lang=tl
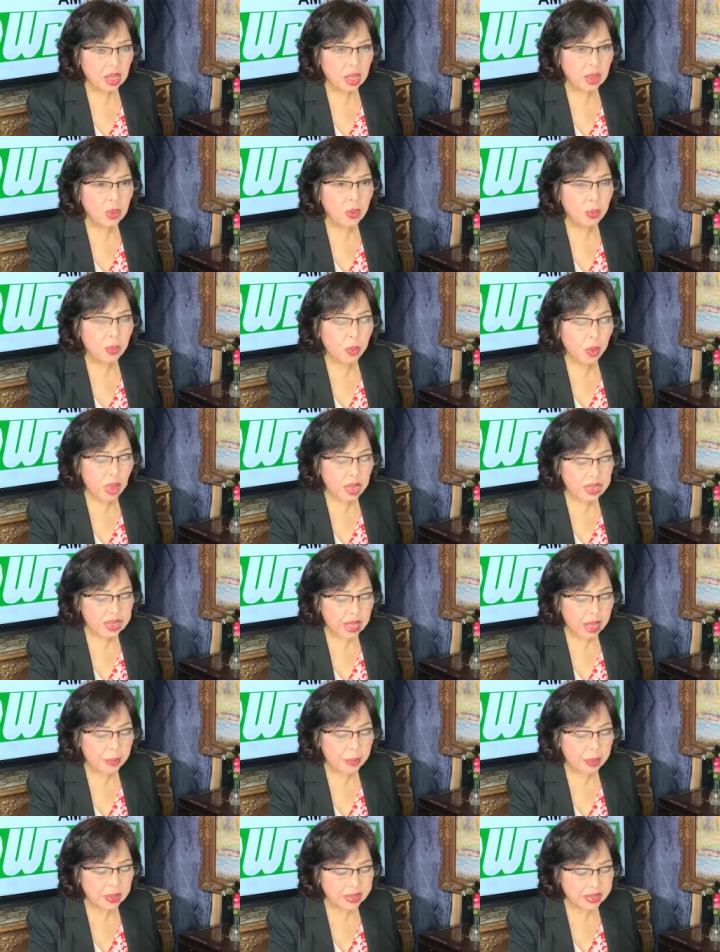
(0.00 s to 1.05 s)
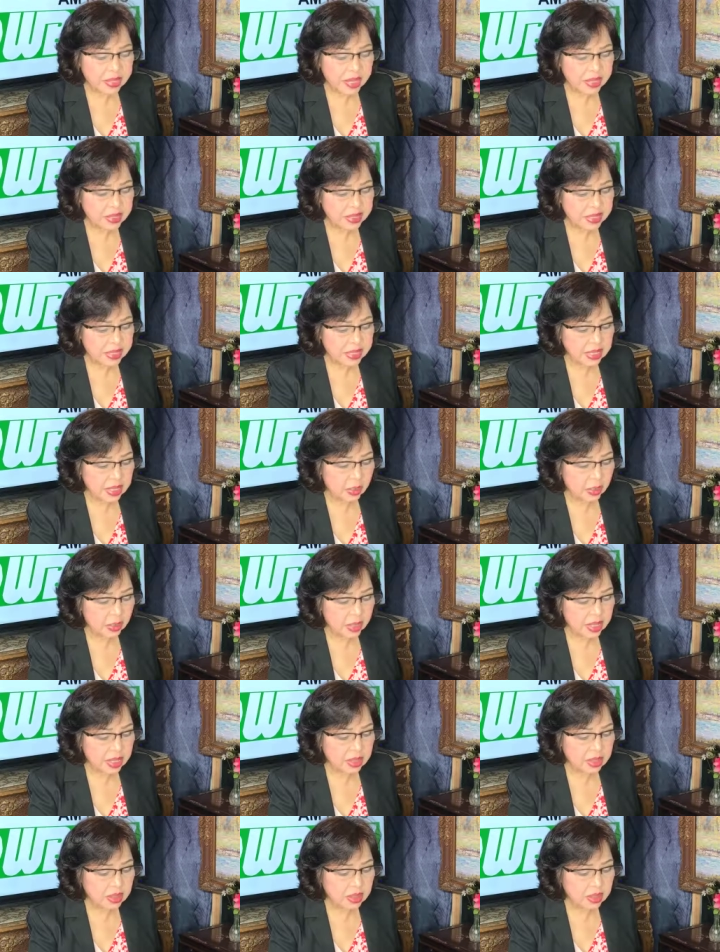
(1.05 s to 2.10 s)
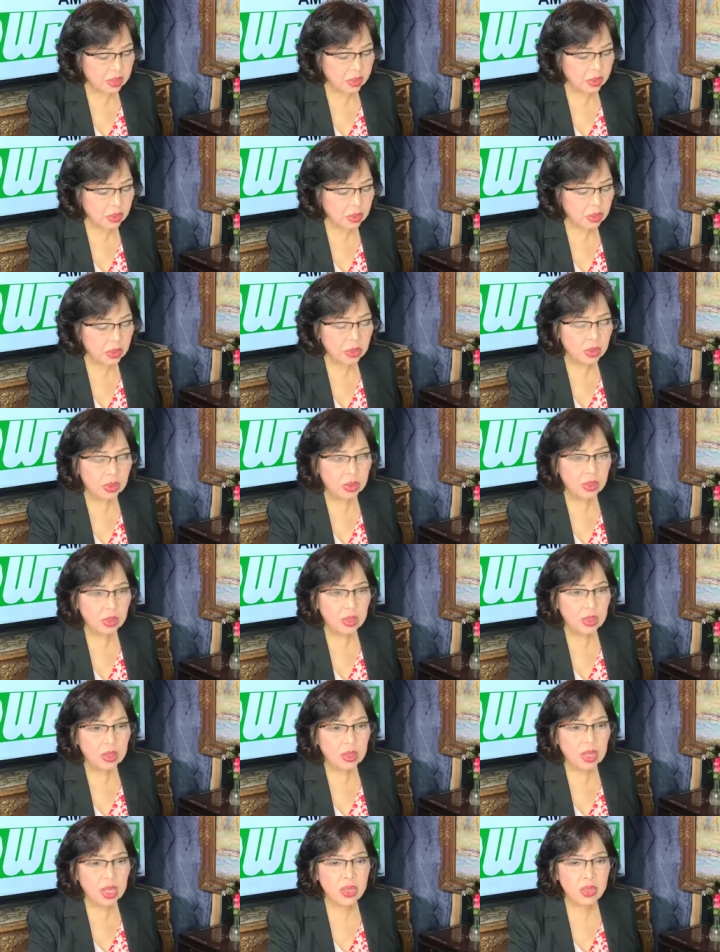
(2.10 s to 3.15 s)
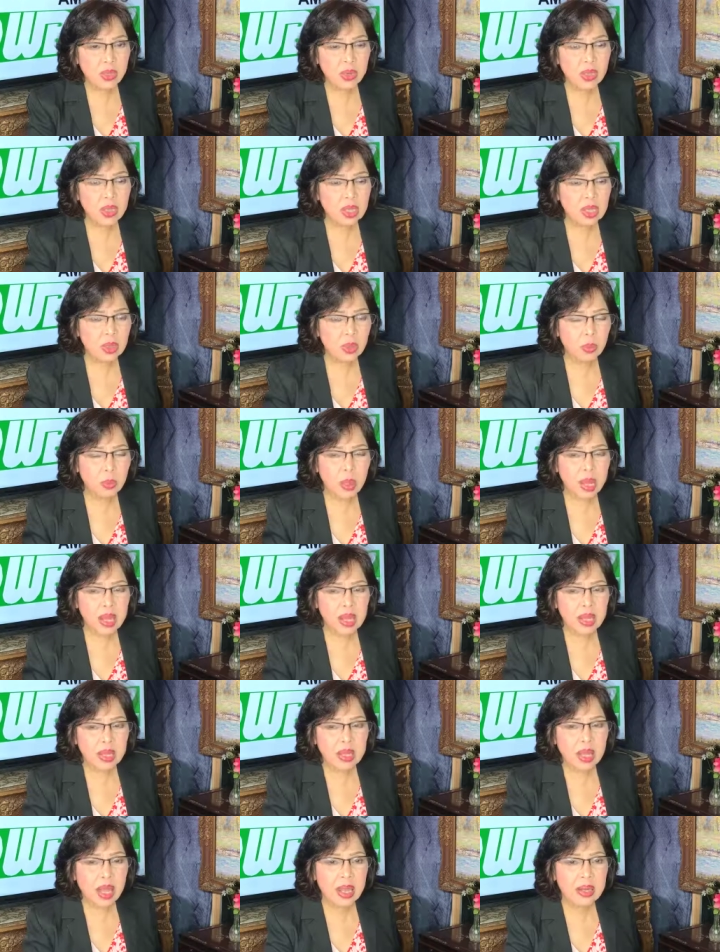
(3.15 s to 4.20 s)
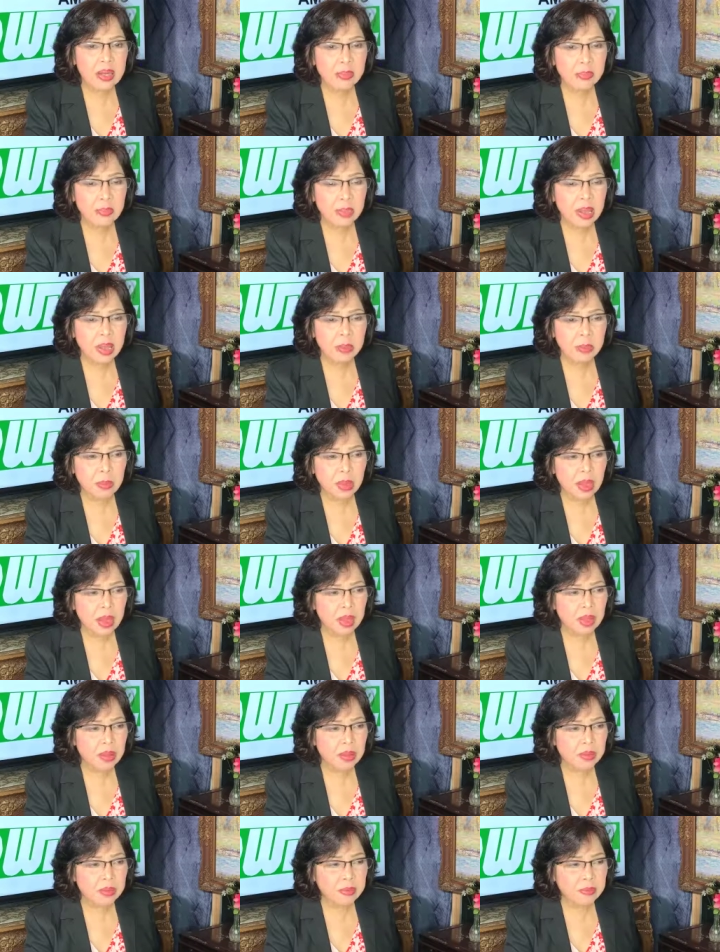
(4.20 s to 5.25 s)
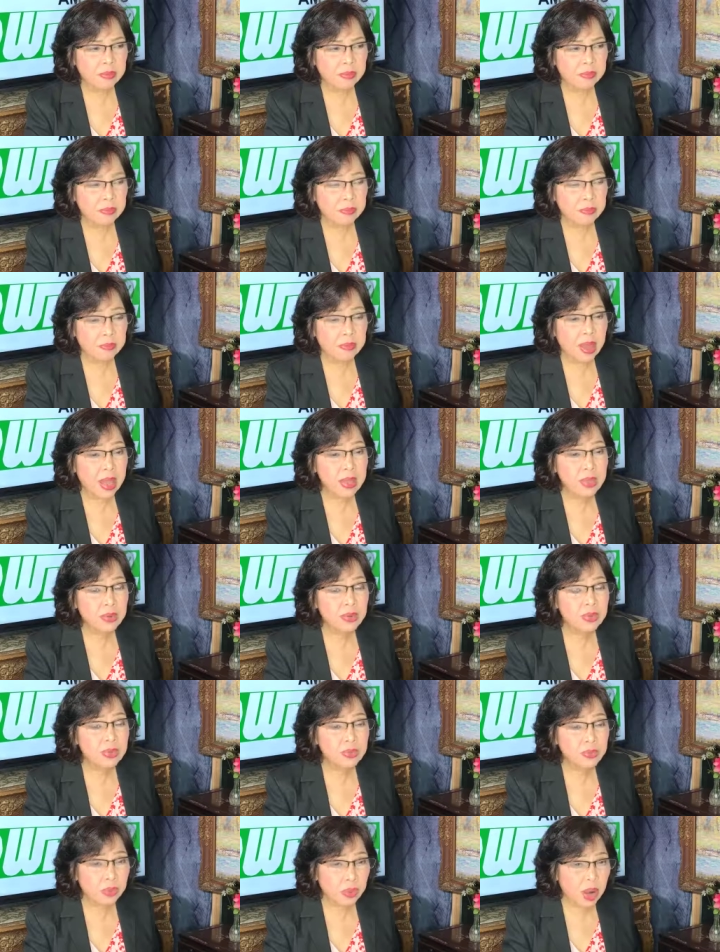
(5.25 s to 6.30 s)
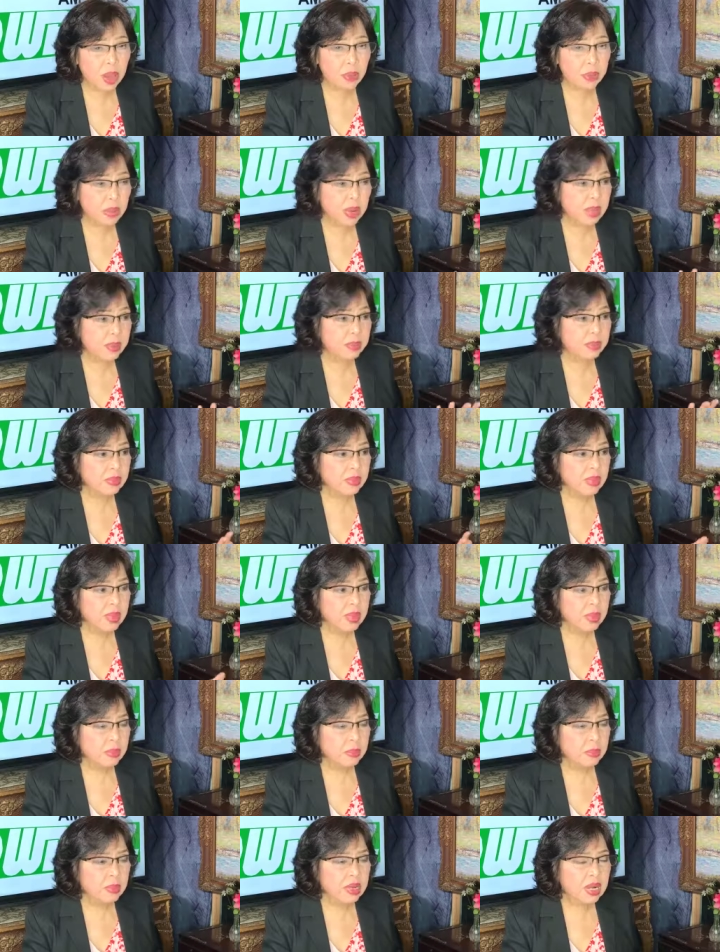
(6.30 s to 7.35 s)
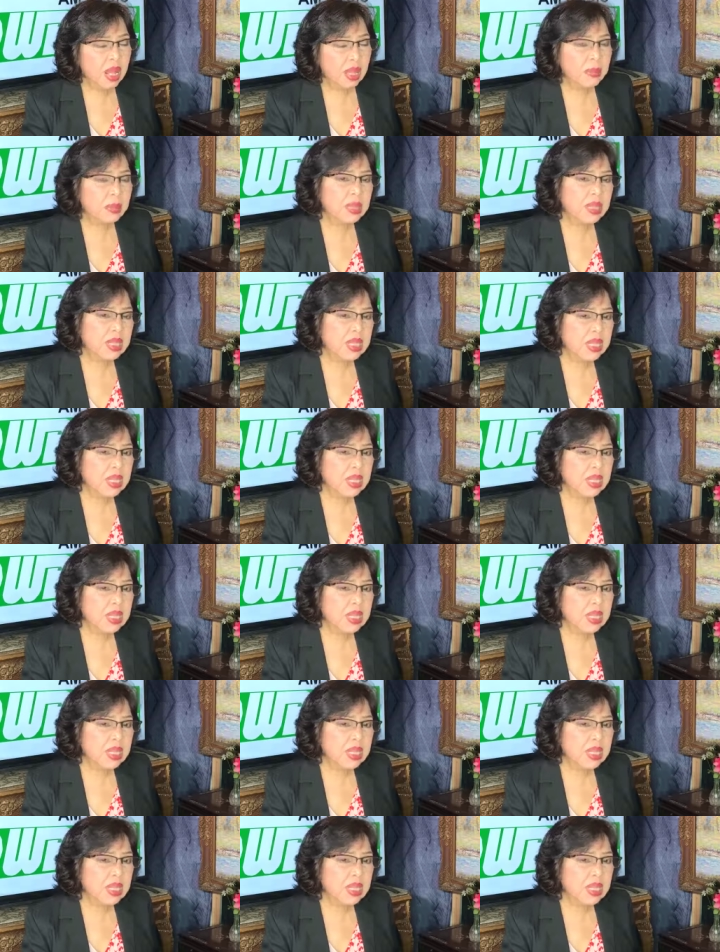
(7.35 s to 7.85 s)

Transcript: Ano po ang dapat nating gawin, no? Ngayon, lumalaganap ang mga virus problem. Maraming